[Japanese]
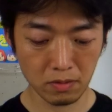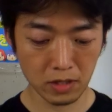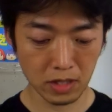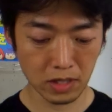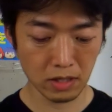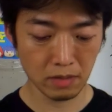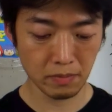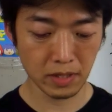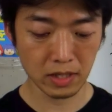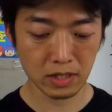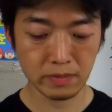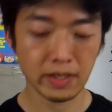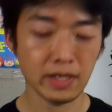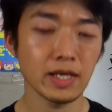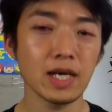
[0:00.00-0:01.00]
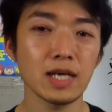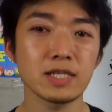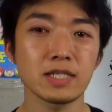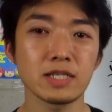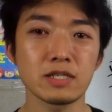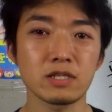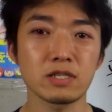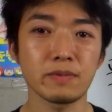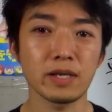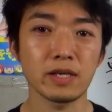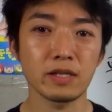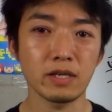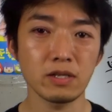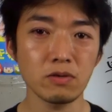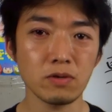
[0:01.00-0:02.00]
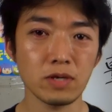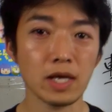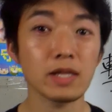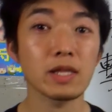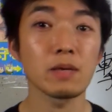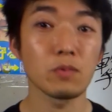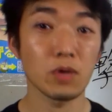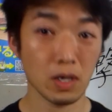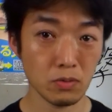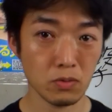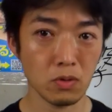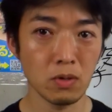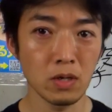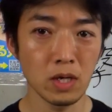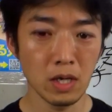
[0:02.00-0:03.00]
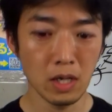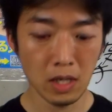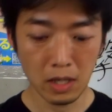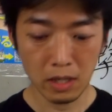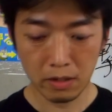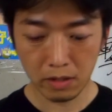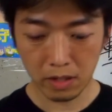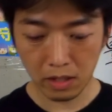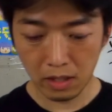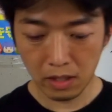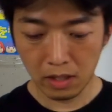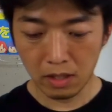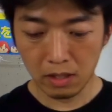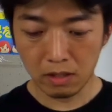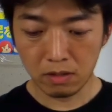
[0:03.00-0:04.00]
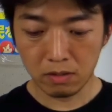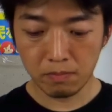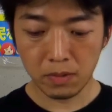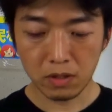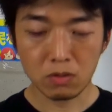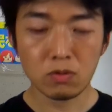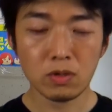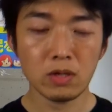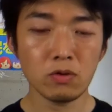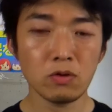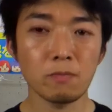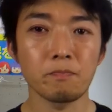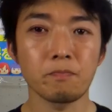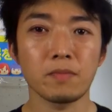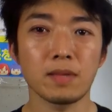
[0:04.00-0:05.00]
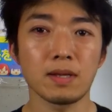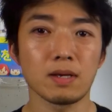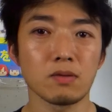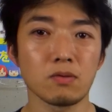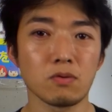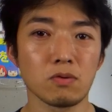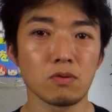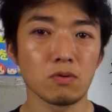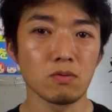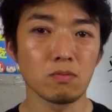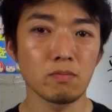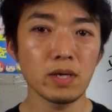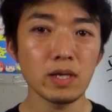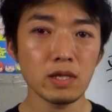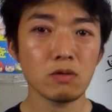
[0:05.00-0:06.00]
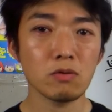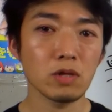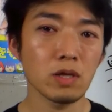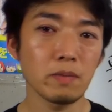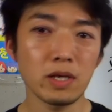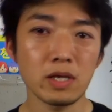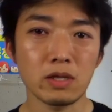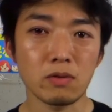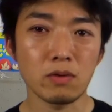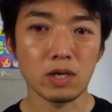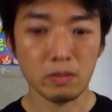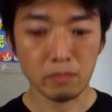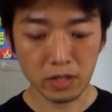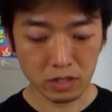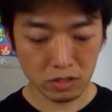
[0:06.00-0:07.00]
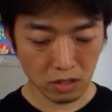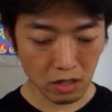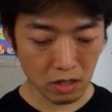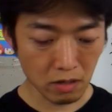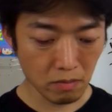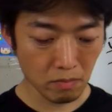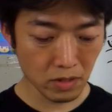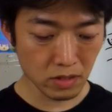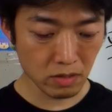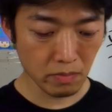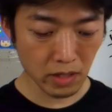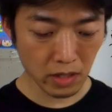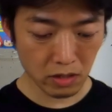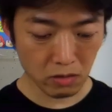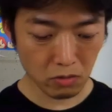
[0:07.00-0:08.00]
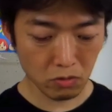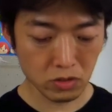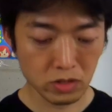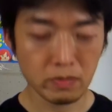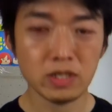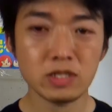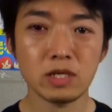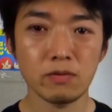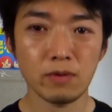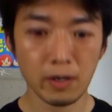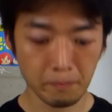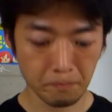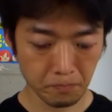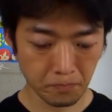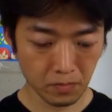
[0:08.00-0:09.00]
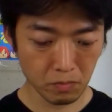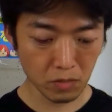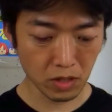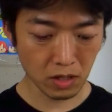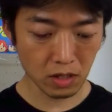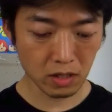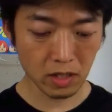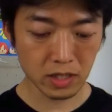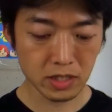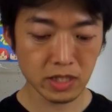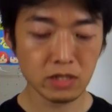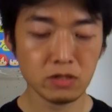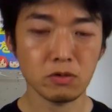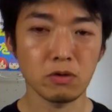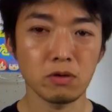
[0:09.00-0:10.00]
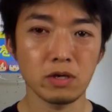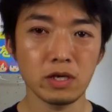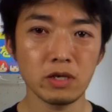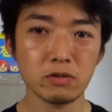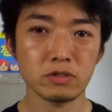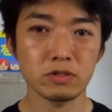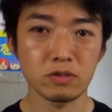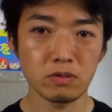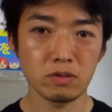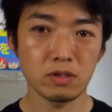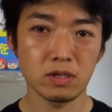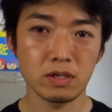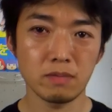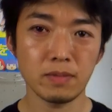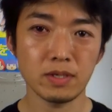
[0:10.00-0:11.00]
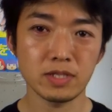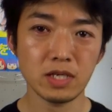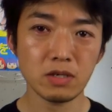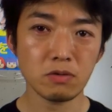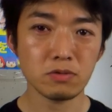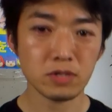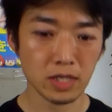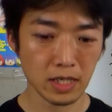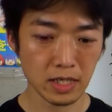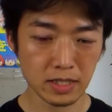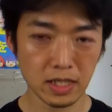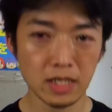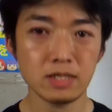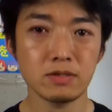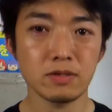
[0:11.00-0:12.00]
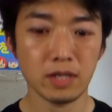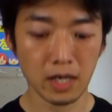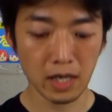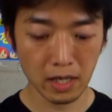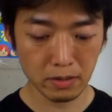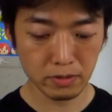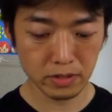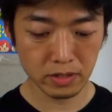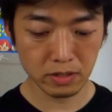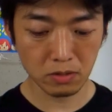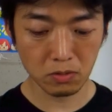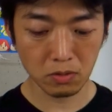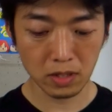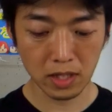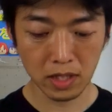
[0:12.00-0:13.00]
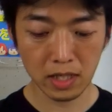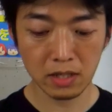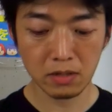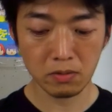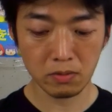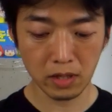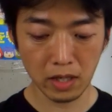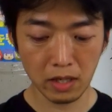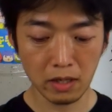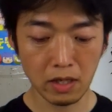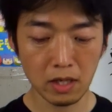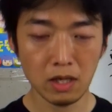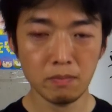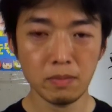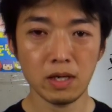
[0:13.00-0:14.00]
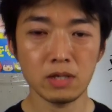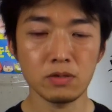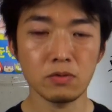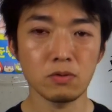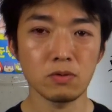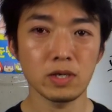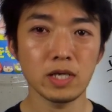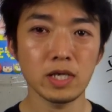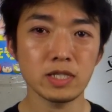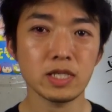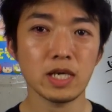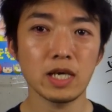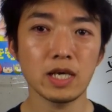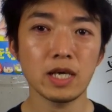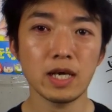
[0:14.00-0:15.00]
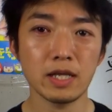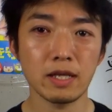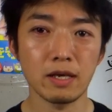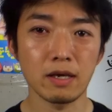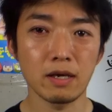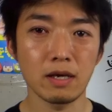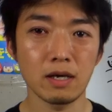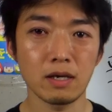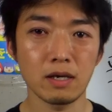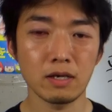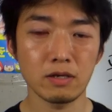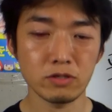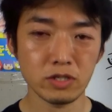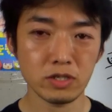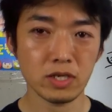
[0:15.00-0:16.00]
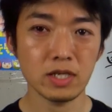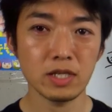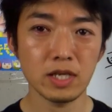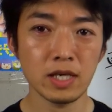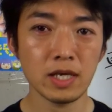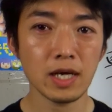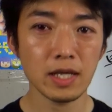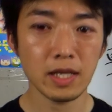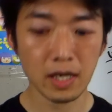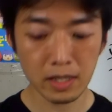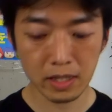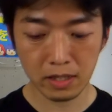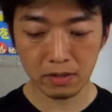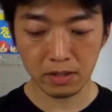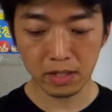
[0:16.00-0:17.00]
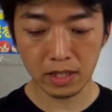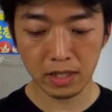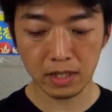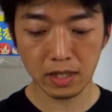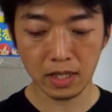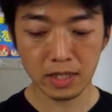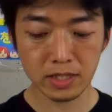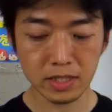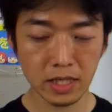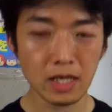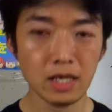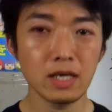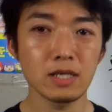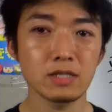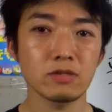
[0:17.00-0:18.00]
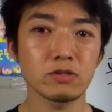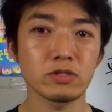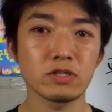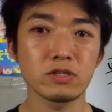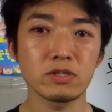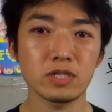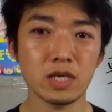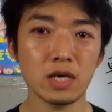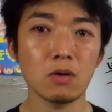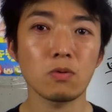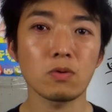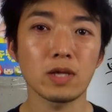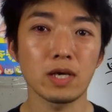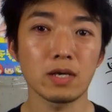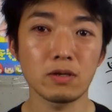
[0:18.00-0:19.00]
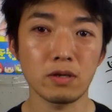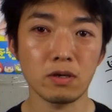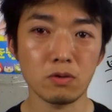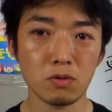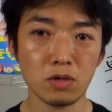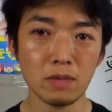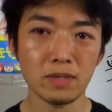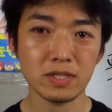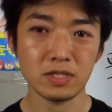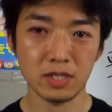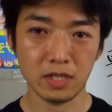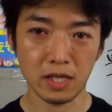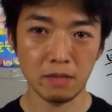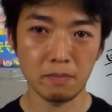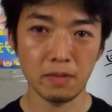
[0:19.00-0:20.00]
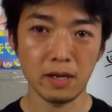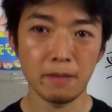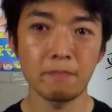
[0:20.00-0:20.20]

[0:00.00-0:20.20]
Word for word: えー、ビラ配りやシール配りっていうのをやってもらうと。で、まあ、これの、あのメリットデメリットありまして、まずメリットとしましては、まあ、撃退シールを広く、まあ、全国でですね、それで配布することができるので、まあ、あの エヌエイチケー 被害に資金に被害に遭っている方に対して周知が行えるということがまずいってんめ